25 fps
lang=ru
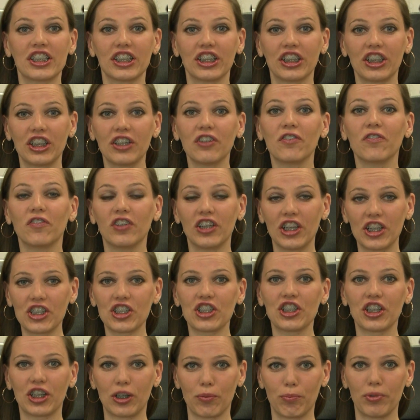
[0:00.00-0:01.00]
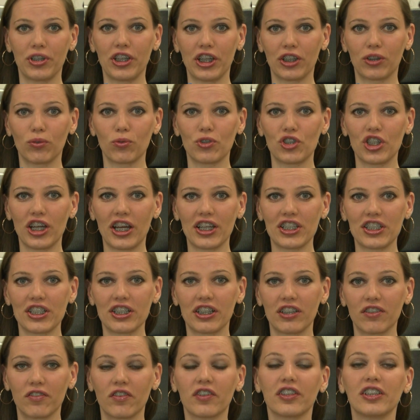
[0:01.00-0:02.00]
внесены в личные кабинеты
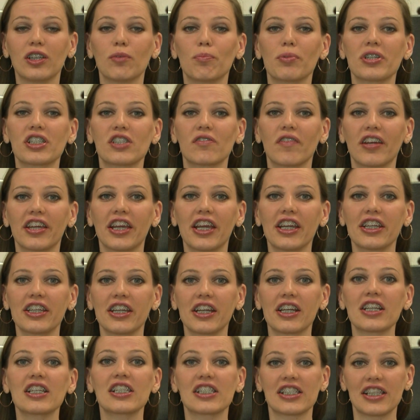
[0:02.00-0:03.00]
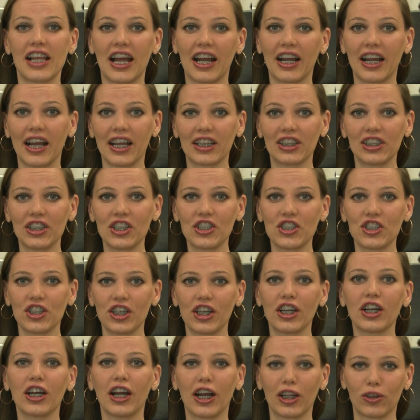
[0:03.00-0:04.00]
участников для присвоения знака
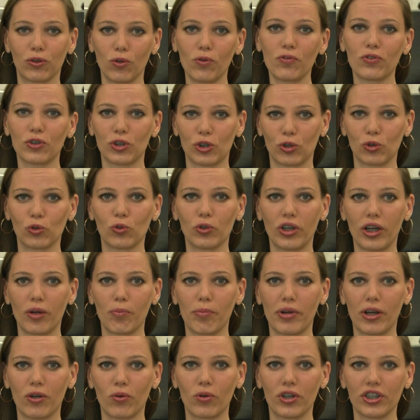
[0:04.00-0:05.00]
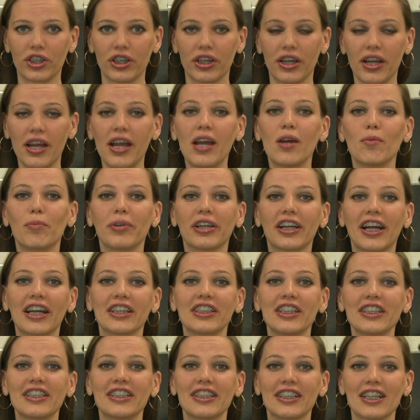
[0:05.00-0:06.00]
отличия «Готов к труду и обороне».
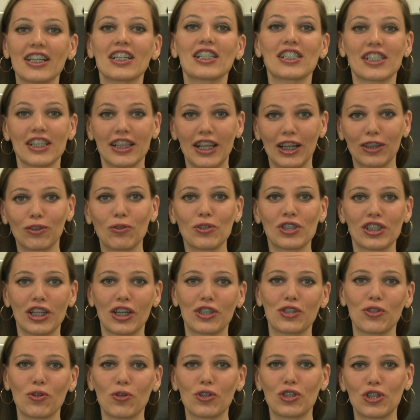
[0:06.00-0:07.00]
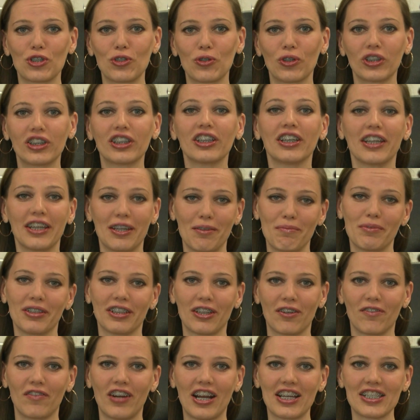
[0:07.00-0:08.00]
Приходите, золотой значок ждет
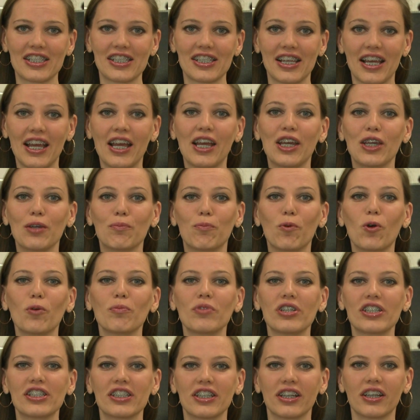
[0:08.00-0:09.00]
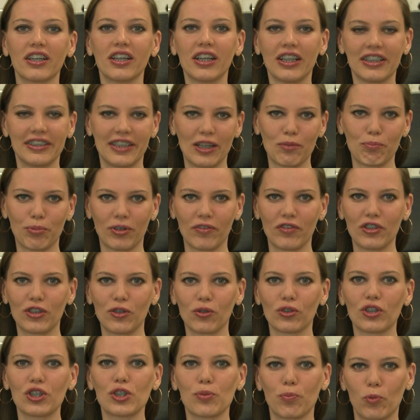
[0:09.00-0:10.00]
именно вас. И помните, день,
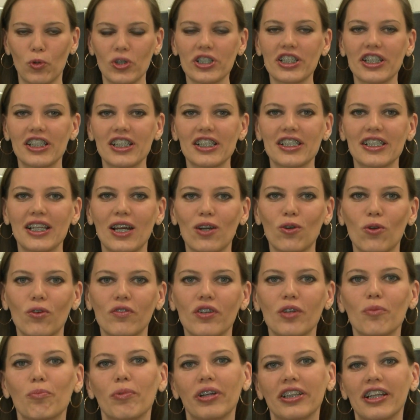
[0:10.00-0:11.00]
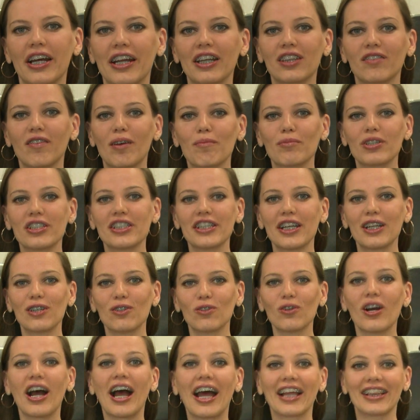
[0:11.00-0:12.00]
проведенный с пользой для здоровья, подарит вам
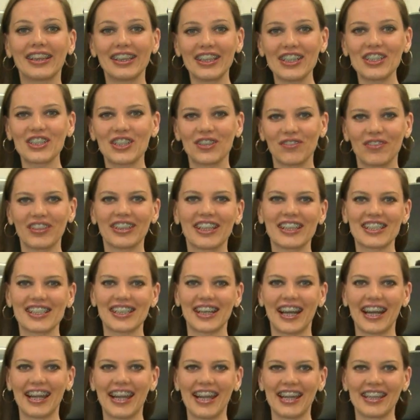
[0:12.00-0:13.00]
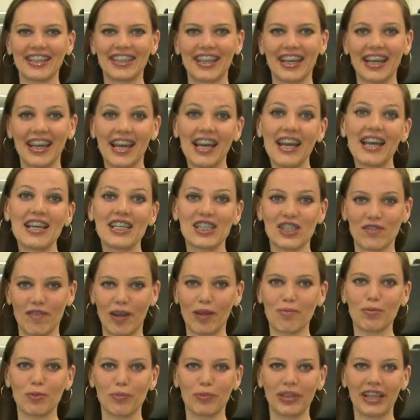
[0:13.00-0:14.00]
неделю отличного настроения. С
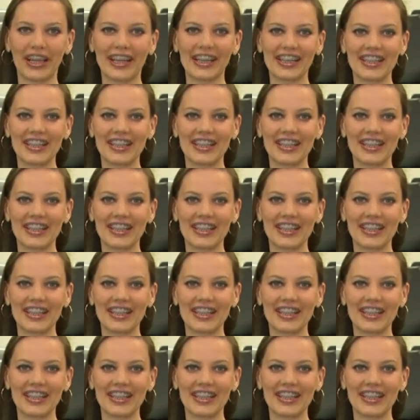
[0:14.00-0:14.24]
вами была